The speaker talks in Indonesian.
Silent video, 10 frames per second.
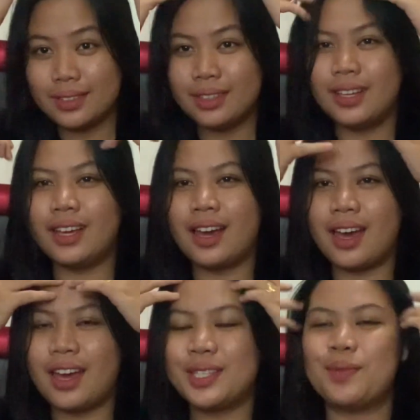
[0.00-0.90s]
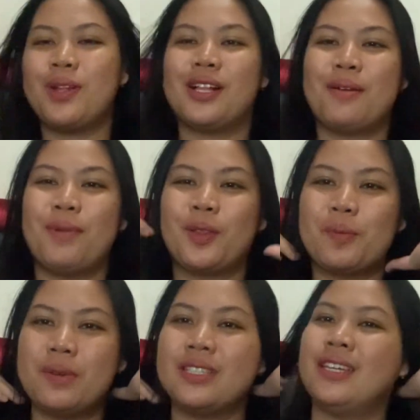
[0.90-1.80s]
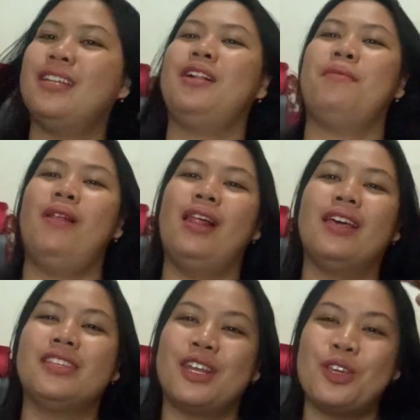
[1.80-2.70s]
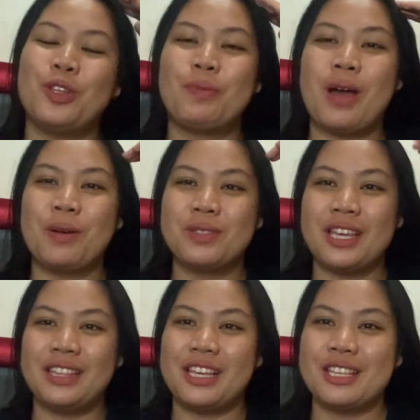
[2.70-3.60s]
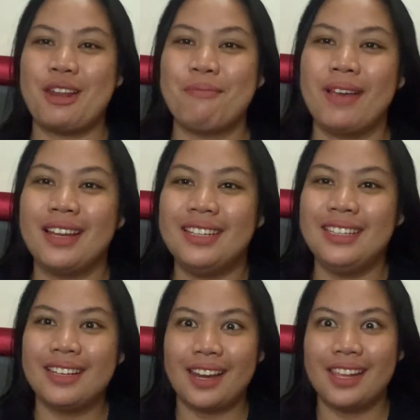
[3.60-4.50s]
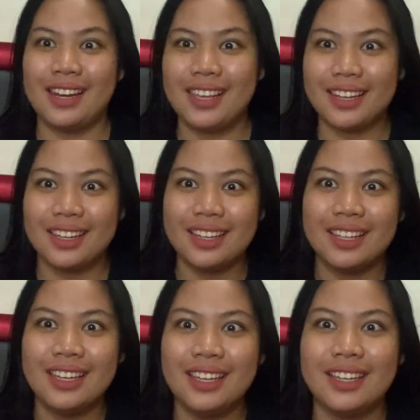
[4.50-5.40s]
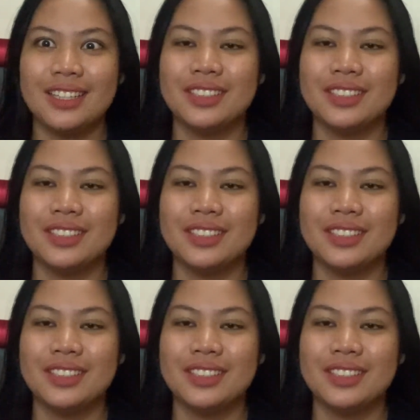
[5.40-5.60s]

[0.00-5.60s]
Hey guys, welcome back to my channel Kembali lagi channel youtube aku, Sentia Sarmedi. Kalian lihat ini